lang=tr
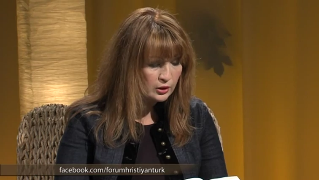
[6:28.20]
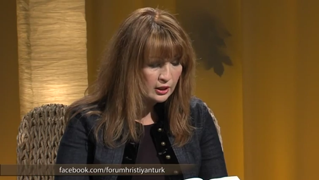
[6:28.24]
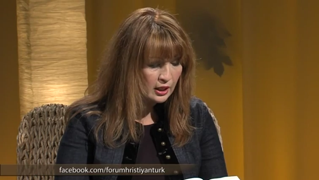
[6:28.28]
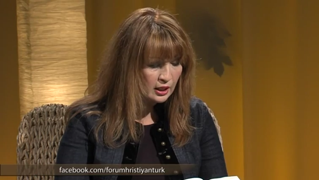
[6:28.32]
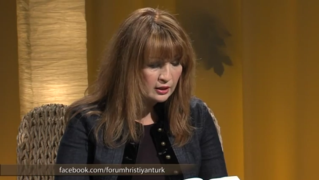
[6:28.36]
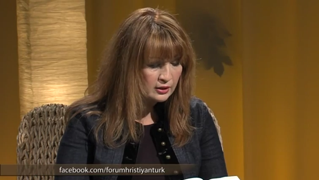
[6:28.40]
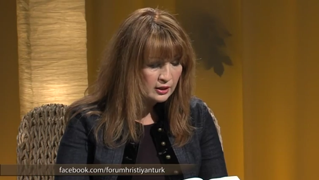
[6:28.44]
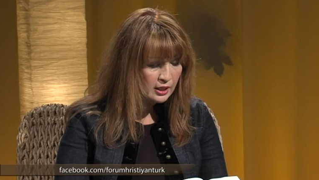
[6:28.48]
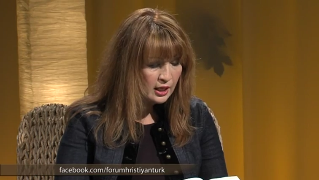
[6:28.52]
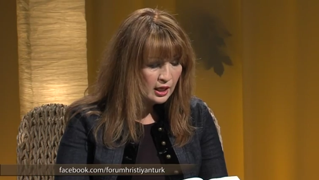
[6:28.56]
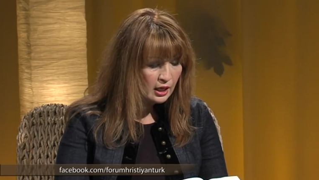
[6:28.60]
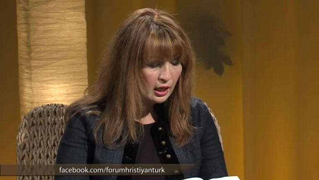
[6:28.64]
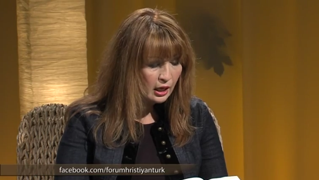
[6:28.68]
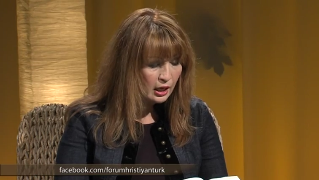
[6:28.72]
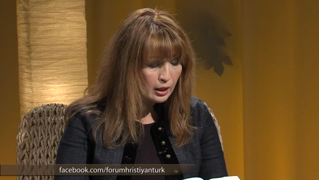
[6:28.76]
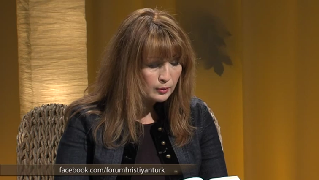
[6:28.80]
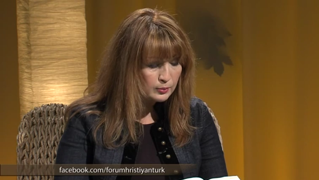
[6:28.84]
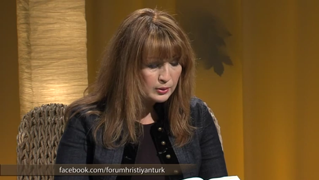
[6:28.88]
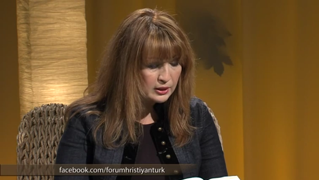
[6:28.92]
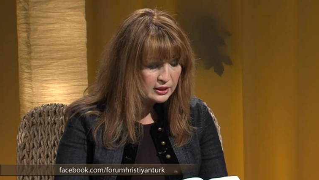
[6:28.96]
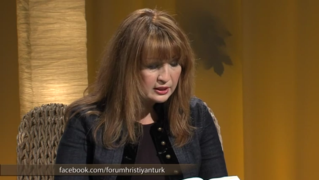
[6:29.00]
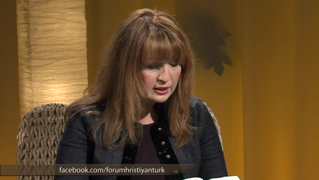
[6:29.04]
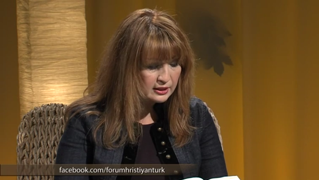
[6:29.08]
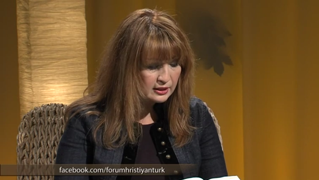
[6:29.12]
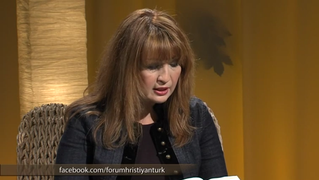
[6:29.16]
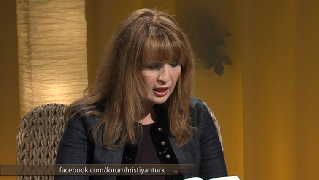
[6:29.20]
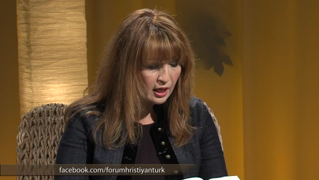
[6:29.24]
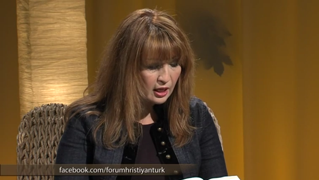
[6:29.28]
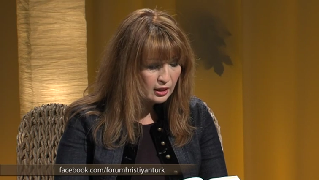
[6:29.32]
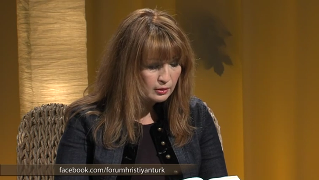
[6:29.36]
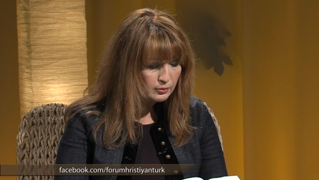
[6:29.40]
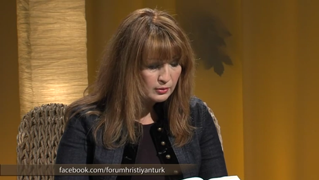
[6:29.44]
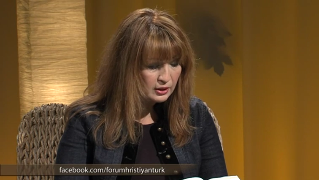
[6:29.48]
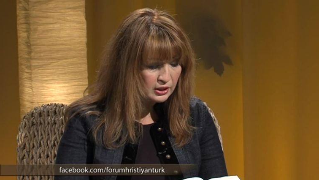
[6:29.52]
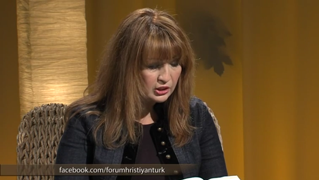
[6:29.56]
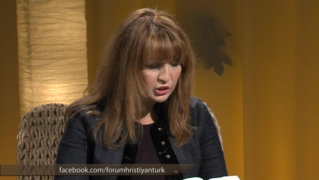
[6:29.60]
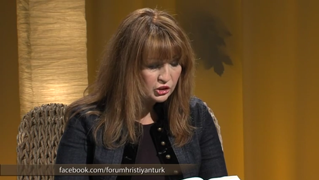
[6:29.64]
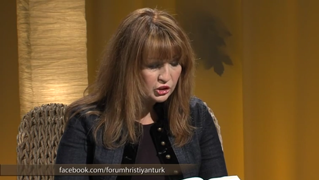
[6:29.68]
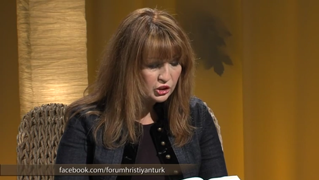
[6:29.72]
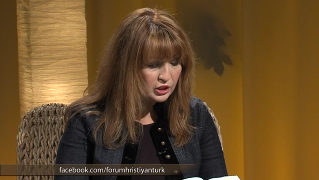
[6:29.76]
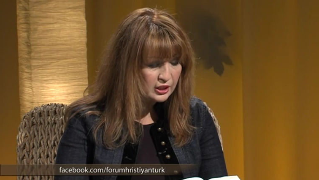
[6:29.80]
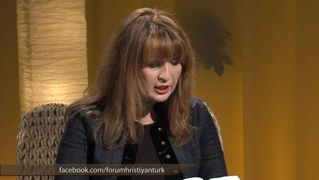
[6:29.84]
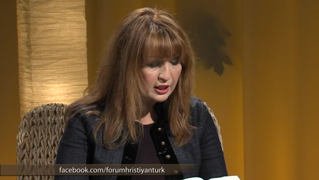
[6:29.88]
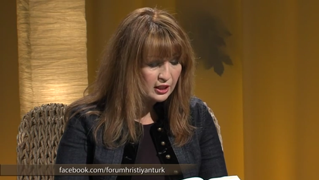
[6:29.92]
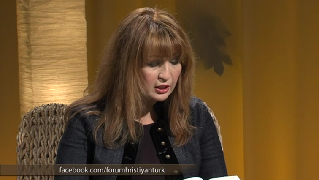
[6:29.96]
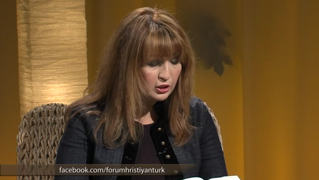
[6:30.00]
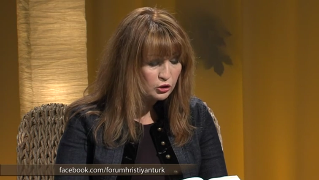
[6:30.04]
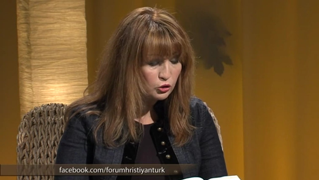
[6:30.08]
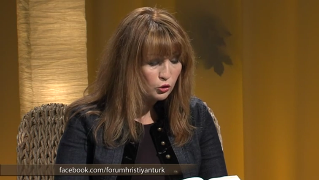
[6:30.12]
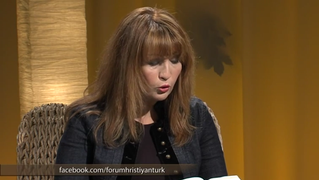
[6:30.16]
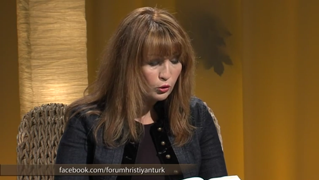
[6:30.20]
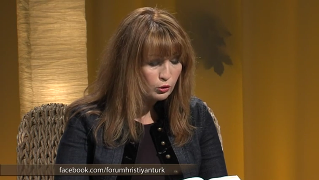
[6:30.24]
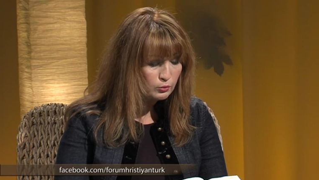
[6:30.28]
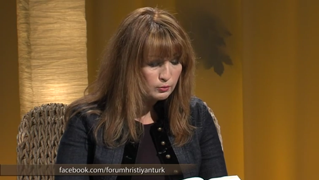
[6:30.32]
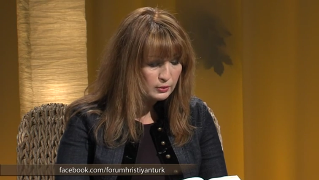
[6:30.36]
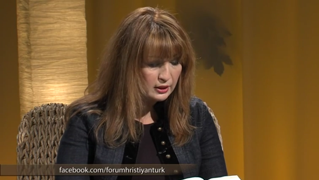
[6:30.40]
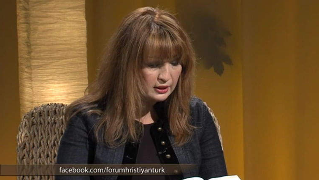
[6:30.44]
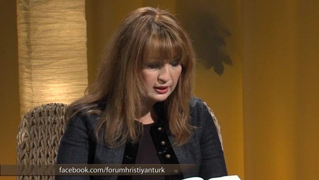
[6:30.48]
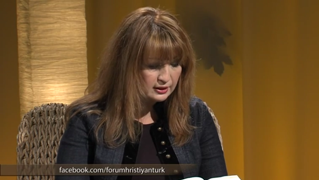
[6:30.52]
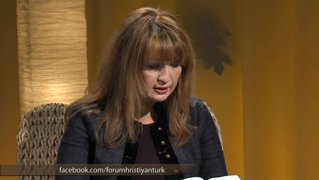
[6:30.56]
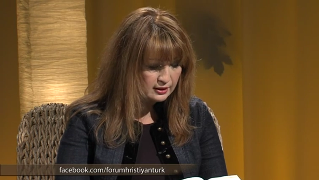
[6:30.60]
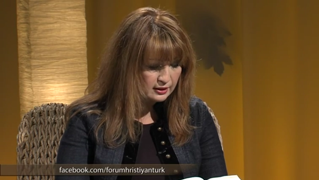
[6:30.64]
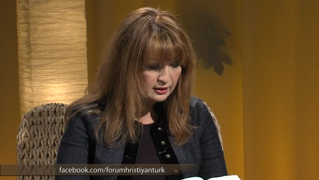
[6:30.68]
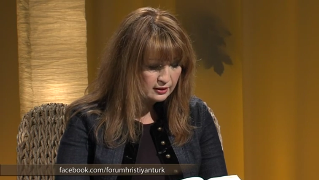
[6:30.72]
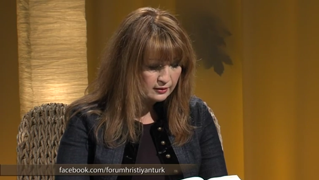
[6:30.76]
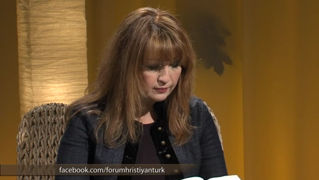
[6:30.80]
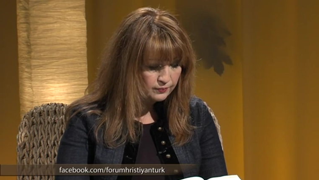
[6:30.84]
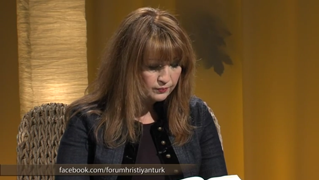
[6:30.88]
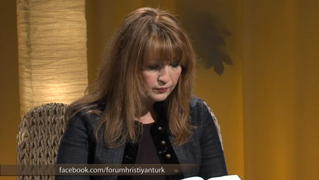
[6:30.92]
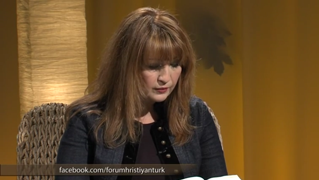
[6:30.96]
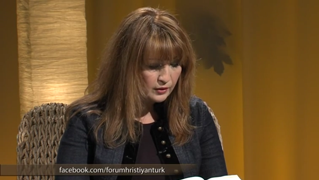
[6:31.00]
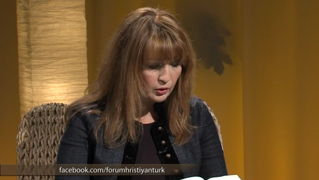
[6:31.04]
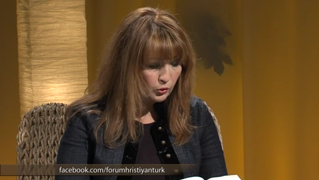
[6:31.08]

olan abasını almak için geri dönmesin.